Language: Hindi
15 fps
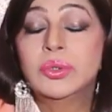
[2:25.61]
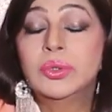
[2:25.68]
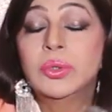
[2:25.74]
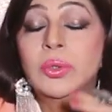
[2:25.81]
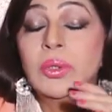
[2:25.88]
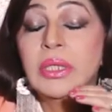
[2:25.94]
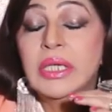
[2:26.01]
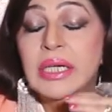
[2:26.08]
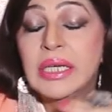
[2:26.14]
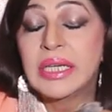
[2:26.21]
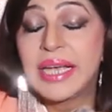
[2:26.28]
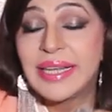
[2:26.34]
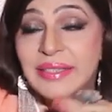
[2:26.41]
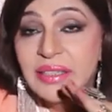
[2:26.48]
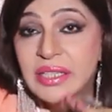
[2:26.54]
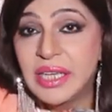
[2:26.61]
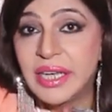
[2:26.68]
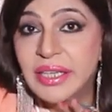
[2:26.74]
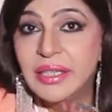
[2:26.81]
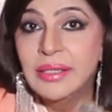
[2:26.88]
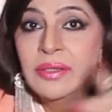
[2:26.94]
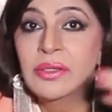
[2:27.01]
तो
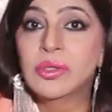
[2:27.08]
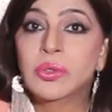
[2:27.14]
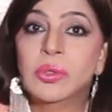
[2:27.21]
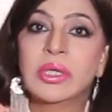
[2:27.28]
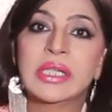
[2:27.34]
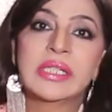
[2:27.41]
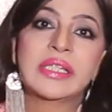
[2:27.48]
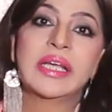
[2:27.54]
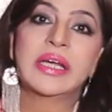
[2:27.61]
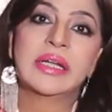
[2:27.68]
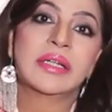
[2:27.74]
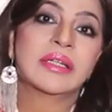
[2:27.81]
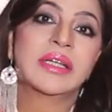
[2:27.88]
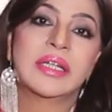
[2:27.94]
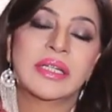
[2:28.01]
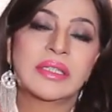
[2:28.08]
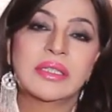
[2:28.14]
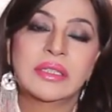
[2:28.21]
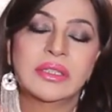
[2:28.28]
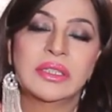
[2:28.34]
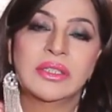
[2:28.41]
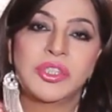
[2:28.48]
कैंसेरियंस को किस
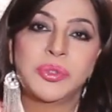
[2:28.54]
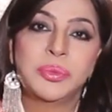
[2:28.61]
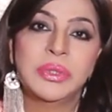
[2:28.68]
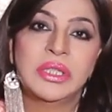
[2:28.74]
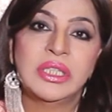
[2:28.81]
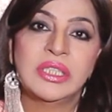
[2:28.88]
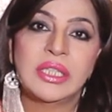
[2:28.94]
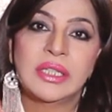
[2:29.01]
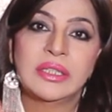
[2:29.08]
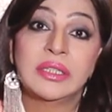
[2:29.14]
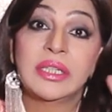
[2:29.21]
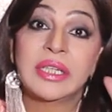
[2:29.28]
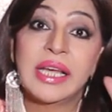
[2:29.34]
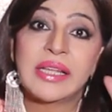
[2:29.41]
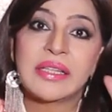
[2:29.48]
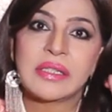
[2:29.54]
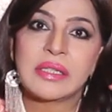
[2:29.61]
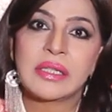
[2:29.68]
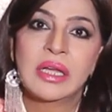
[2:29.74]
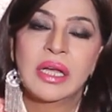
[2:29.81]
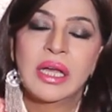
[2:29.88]
कैरेक्टर से तशबी दी जाती है गैस